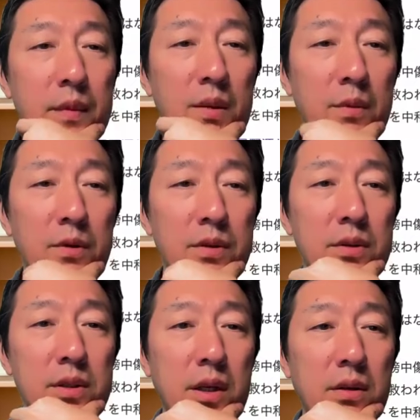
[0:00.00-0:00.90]
で、もう
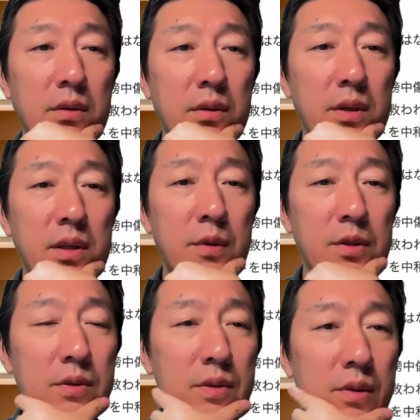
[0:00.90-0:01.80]
一つできることは、誹
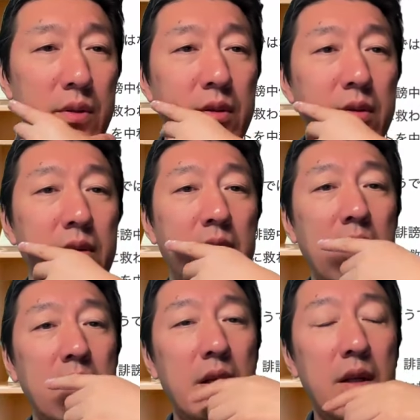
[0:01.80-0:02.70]
謗中傷投稿に
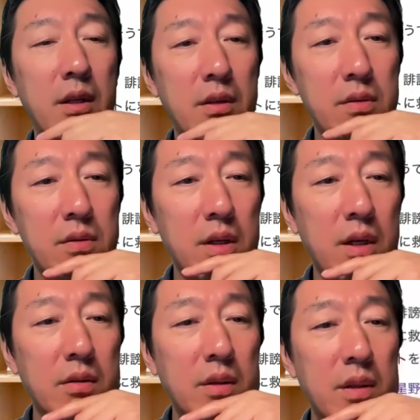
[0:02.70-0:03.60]
対して何かをするんじゃ
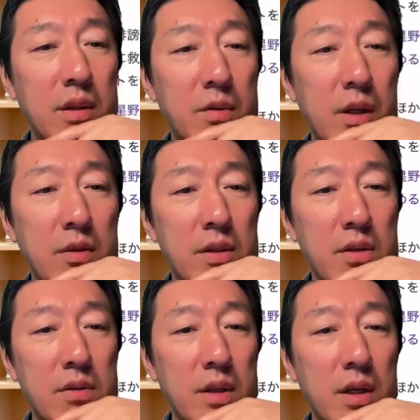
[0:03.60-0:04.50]
なくて、まあ、とにかく
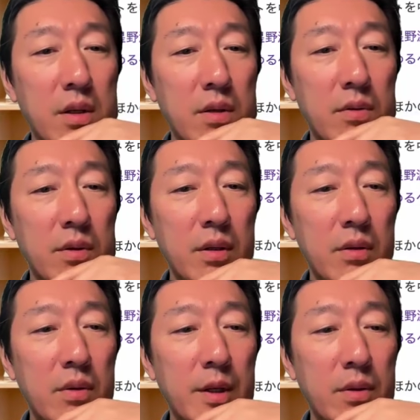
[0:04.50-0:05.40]
選手に対しての応
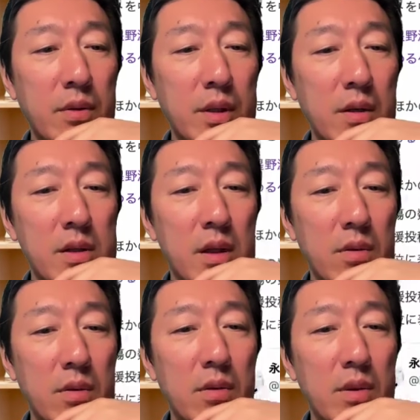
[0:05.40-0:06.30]
援コメントをたくさん
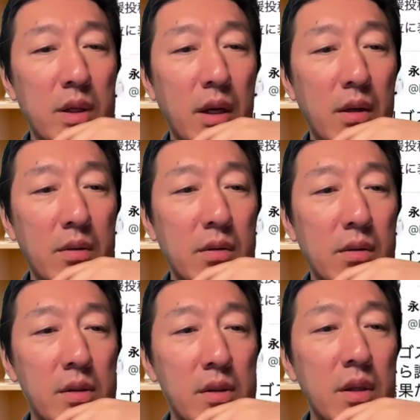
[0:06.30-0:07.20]
投稿してあげると
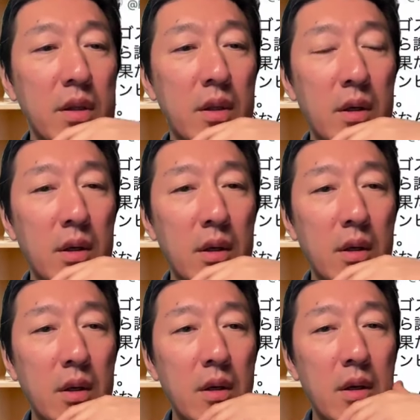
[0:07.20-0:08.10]
いうことですね。
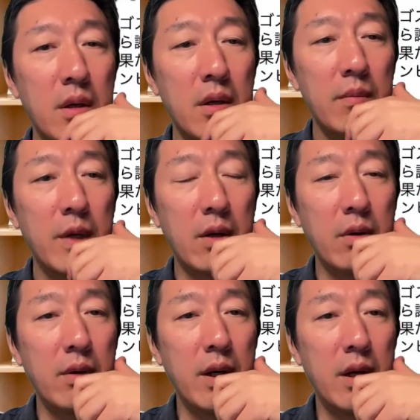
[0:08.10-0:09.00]
まあ、
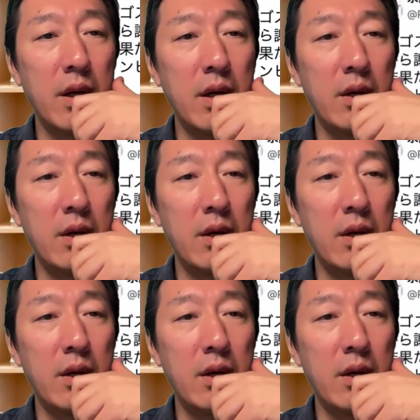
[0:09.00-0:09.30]
これは、